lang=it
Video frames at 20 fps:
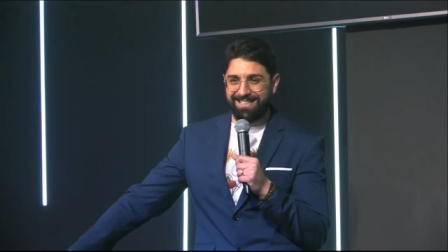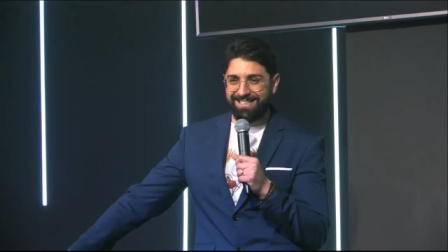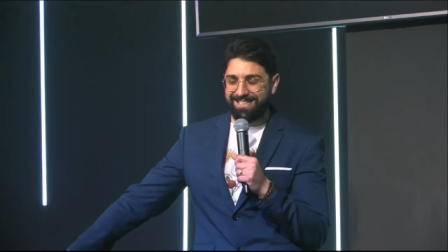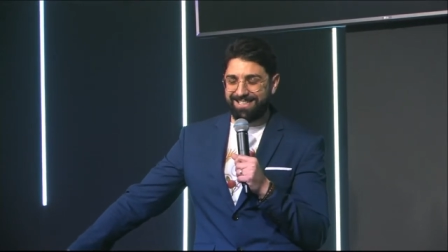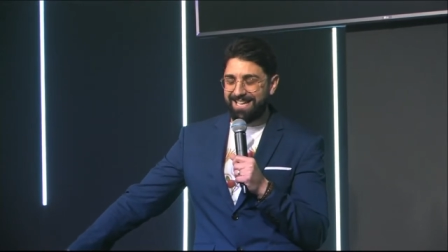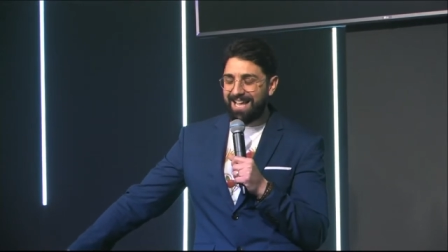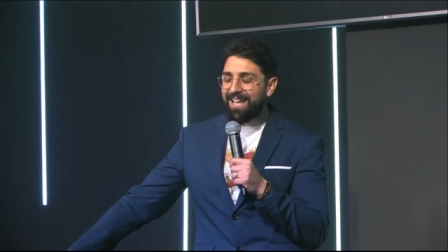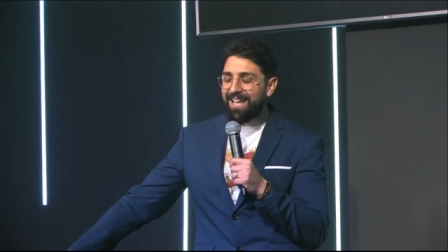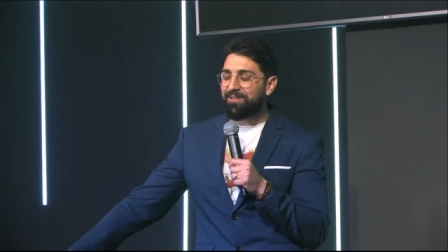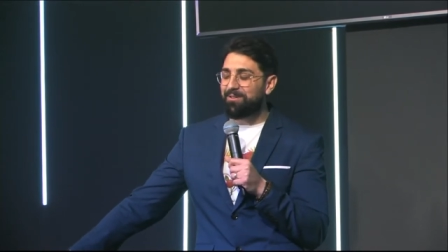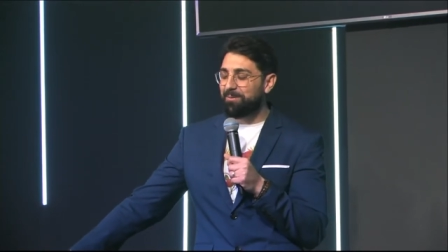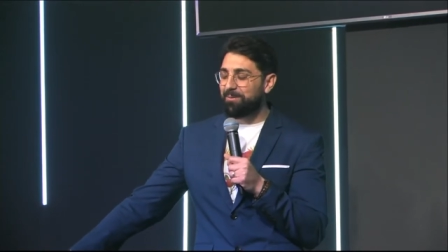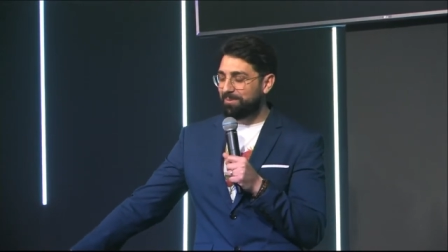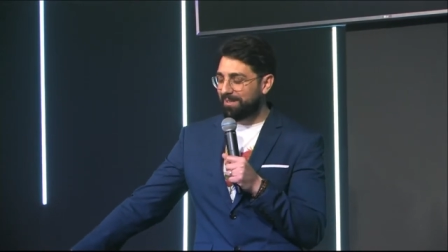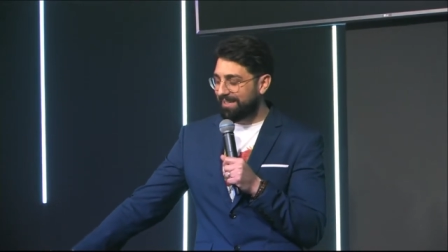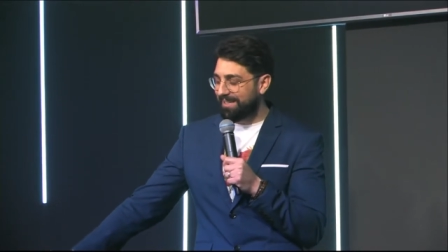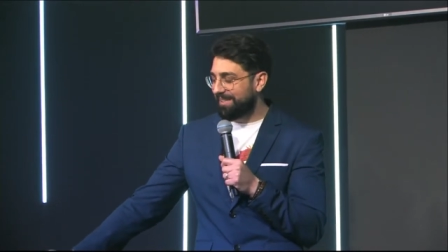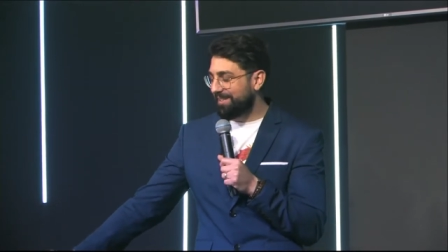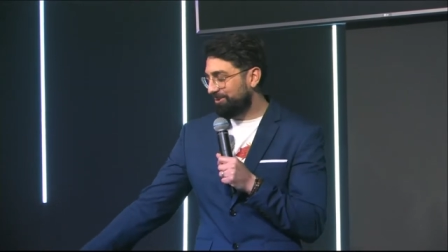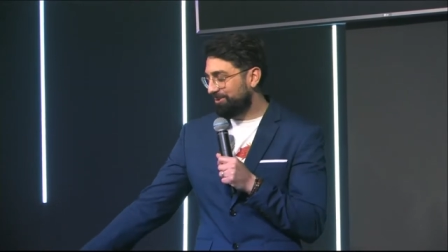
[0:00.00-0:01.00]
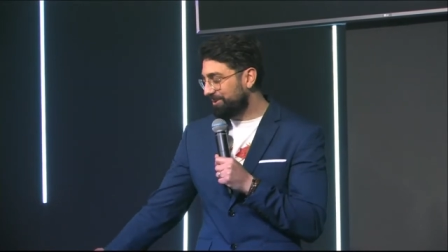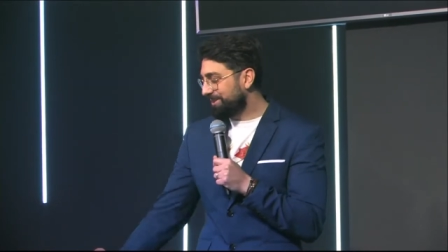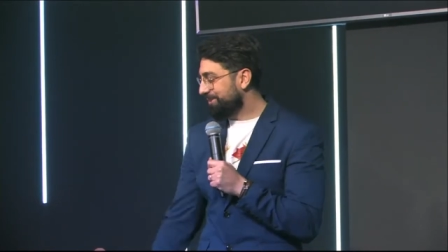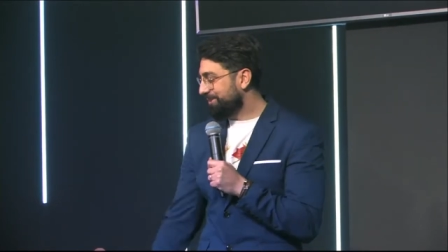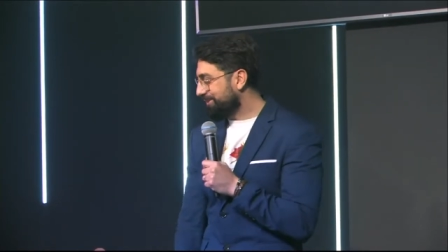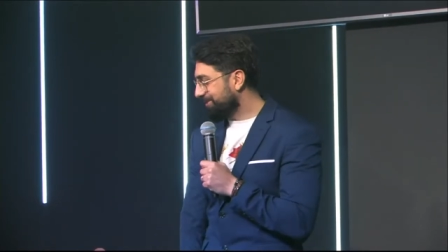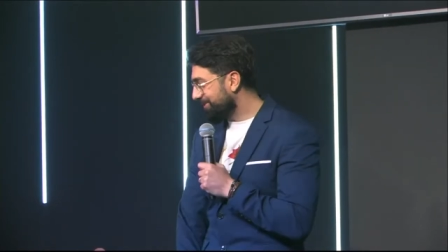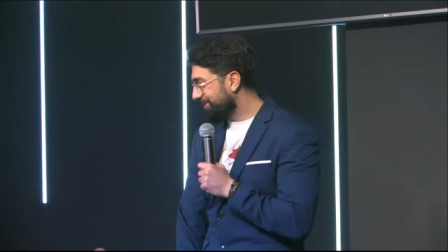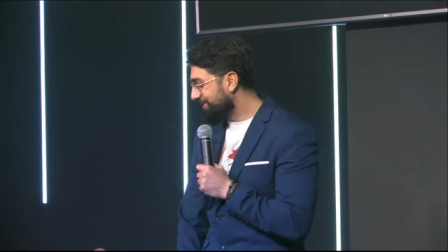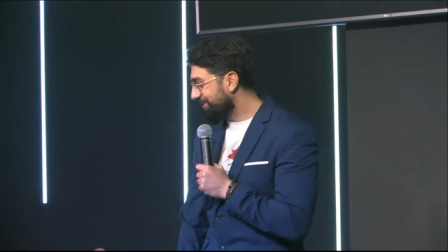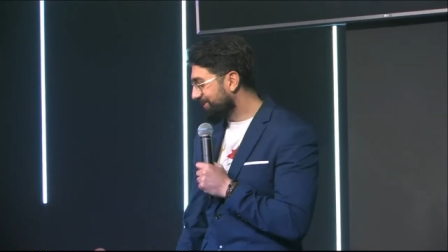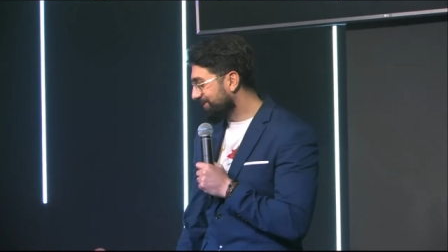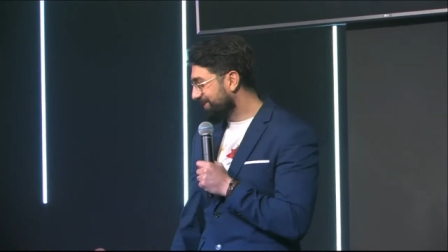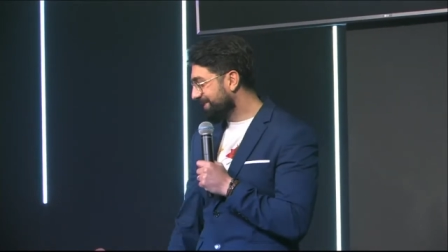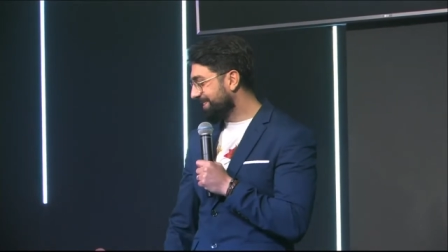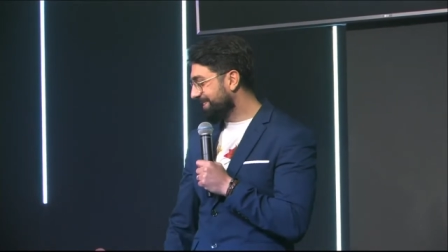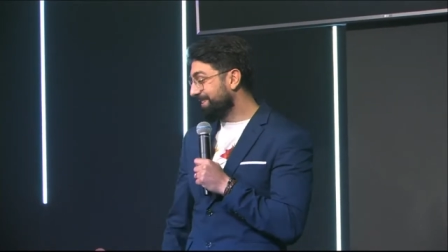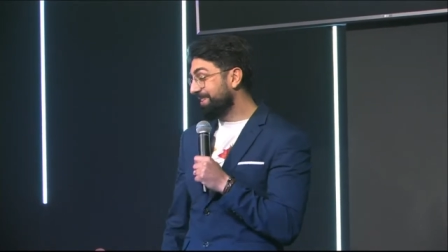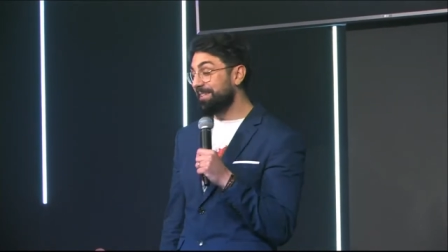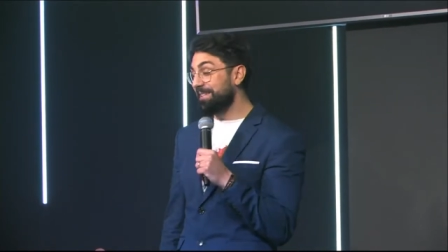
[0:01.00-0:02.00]
Eh va bene, eh, questo,
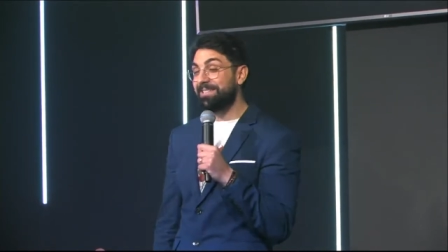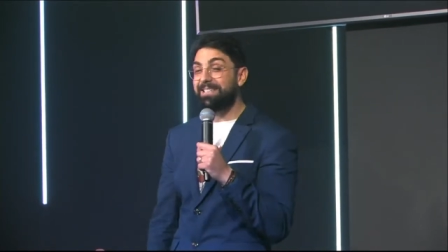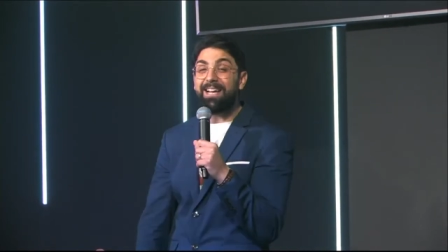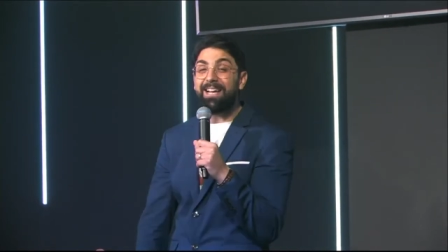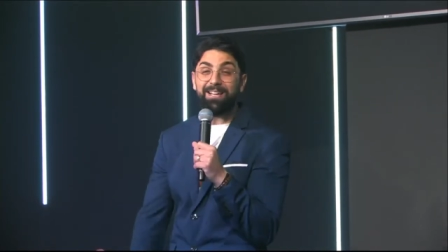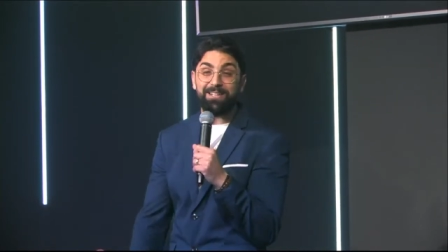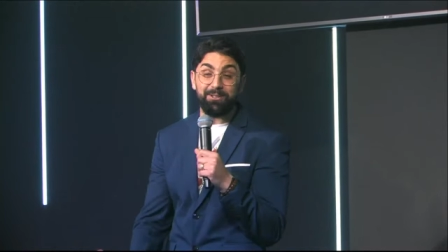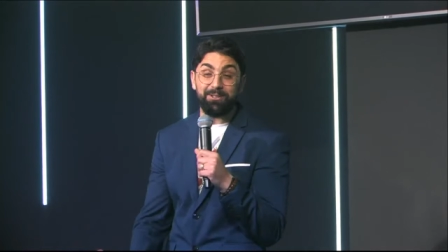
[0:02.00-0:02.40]
eh, sai,